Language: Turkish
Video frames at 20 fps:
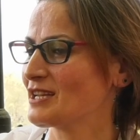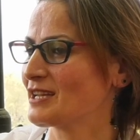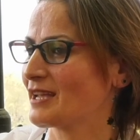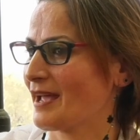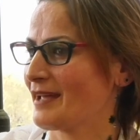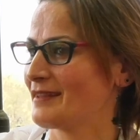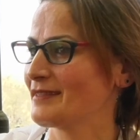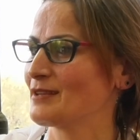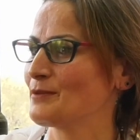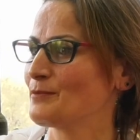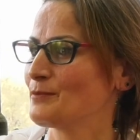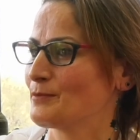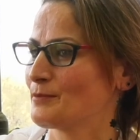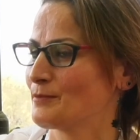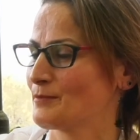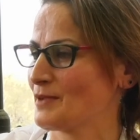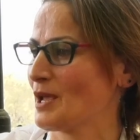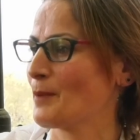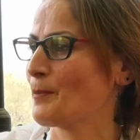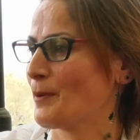
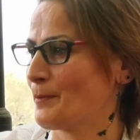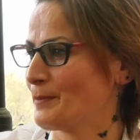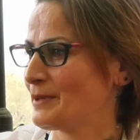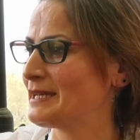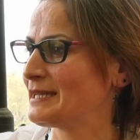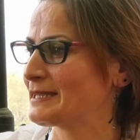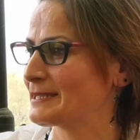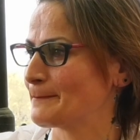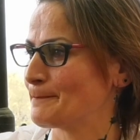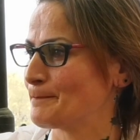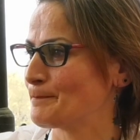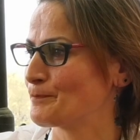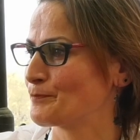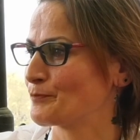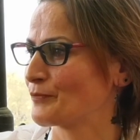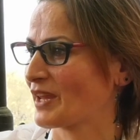kendim yapabilirim.